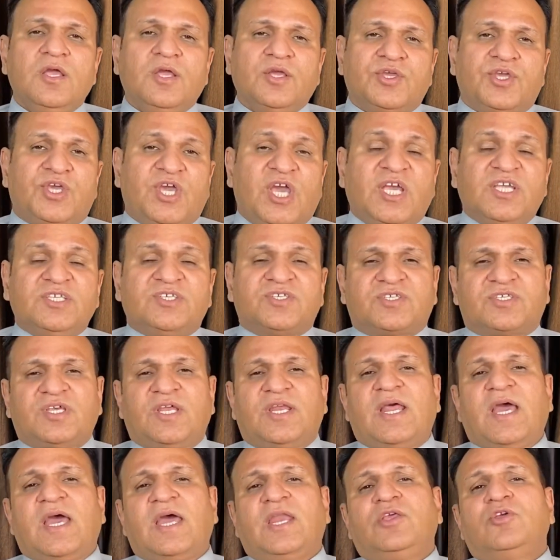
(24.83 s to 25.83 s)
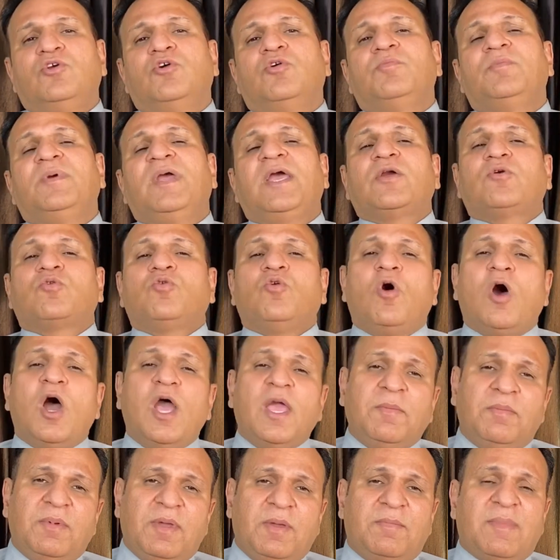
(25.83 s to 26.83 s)
किस सिनेरियो में
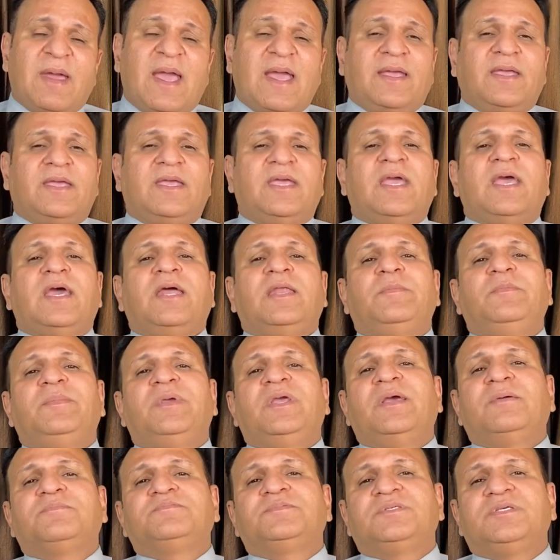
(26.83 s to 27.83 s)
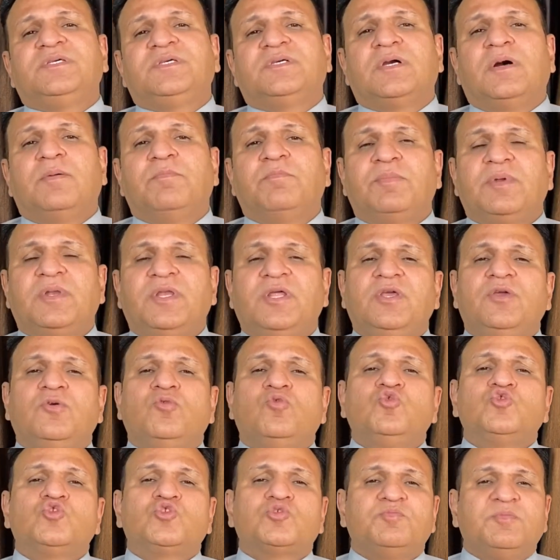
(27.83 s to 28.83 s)
कोई भी बैंक या एनबीएफसी कंपनी
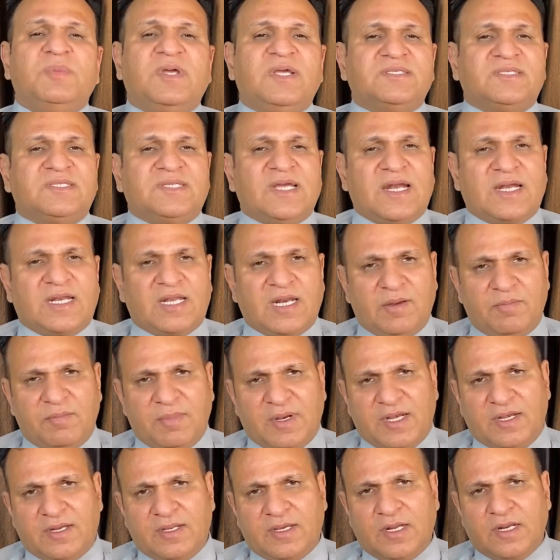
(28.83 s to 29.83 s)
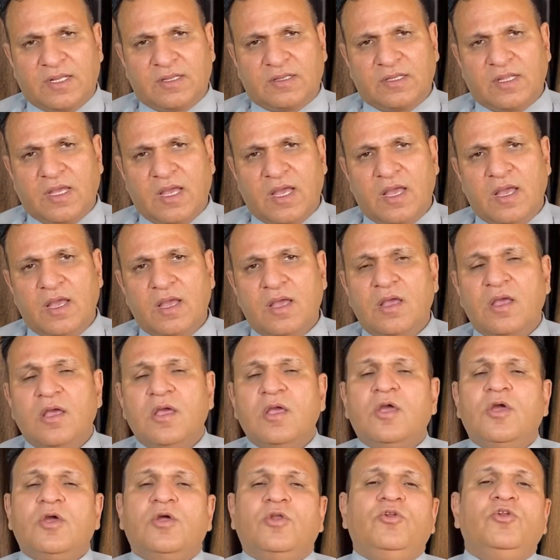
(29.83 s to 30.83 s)
उसमें सेटलमेंट कर
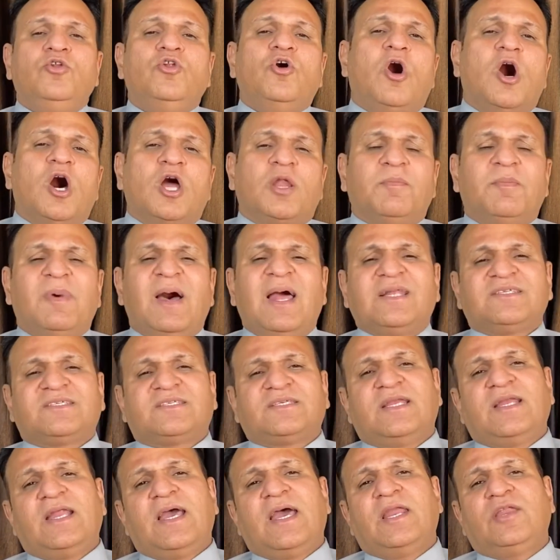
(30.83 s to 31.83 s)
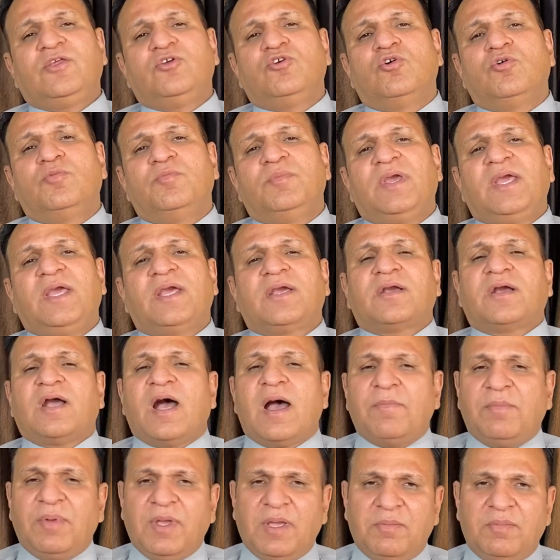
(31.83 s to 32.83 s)
नॉर्मल सिनेरियो में
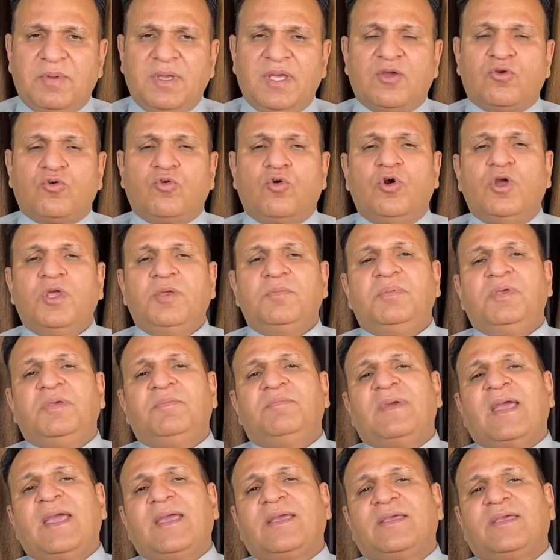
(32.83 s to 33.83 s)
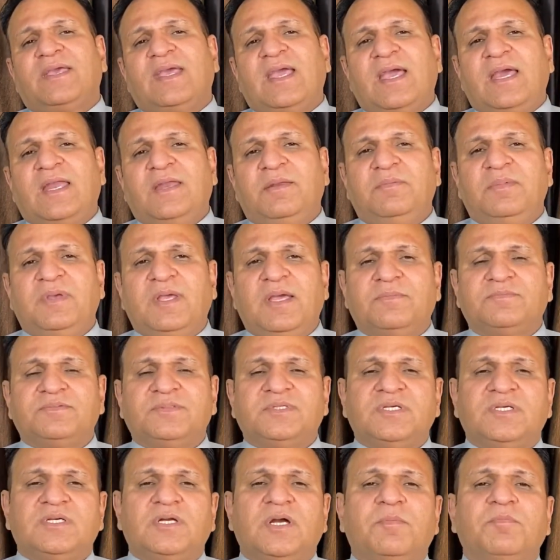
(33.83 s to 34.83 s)
कभी भी कोई भी बैंक या
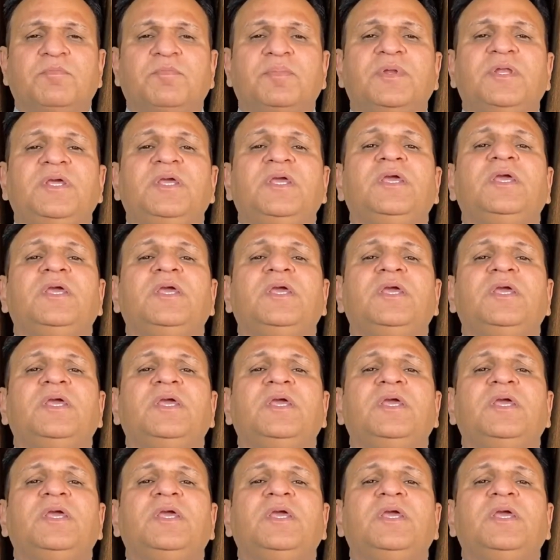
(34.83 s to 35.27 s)
एनबीएफसी कंपनी